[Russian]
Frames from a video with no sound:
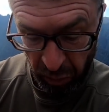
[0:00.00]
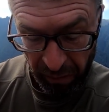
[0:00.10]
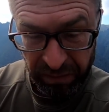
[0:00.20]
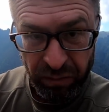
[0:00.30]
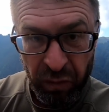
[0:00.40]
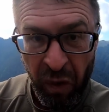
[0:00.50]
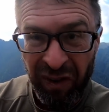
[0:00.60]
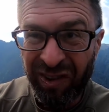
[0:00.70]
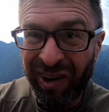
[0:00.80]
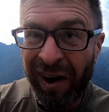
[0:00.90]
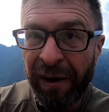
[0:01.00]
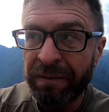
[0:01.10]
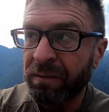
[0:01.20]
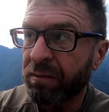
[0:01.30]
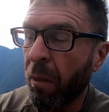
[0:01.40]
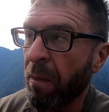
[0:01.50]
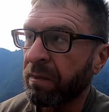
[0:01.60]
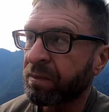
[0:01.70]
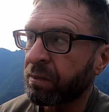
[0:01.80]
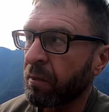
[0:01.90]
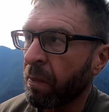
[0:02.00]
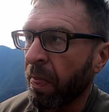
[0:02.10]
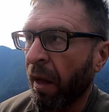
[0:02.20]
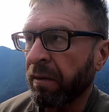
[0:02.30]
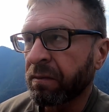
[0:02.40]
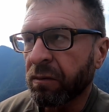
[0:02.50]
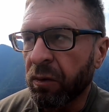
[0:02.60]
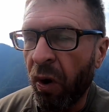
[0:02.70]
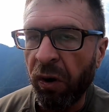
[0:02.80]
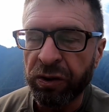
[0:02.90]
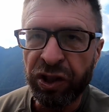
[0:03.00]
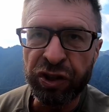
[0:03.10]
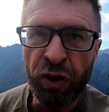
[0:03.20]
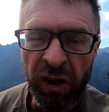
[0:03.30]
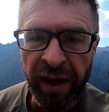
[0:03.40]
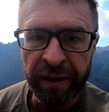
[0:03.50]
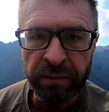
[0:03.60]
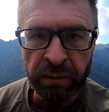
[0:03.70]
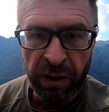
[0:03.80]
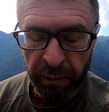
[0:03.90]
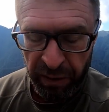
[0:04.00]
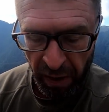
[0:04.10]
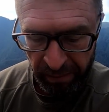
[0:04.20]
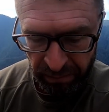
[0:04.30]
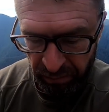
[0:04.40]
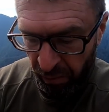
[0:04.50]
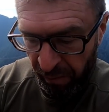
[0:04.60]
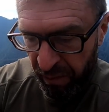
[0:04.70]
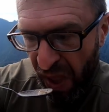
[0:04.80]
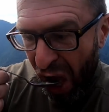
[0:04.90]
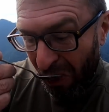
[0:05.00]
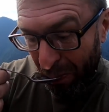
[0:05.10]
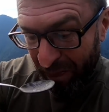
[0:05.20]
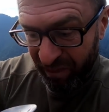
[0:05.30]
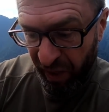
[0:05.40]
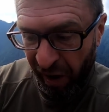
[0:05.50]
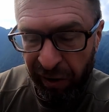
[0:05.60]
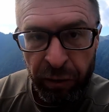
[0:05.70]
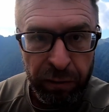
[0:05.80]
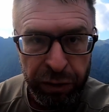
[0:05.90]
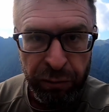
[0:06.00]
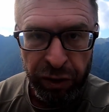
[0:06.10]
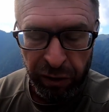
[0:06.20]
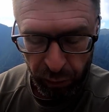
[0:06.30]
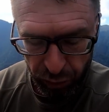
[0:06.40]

Она такая а, тяжелая для меня. Как ее вообще можно на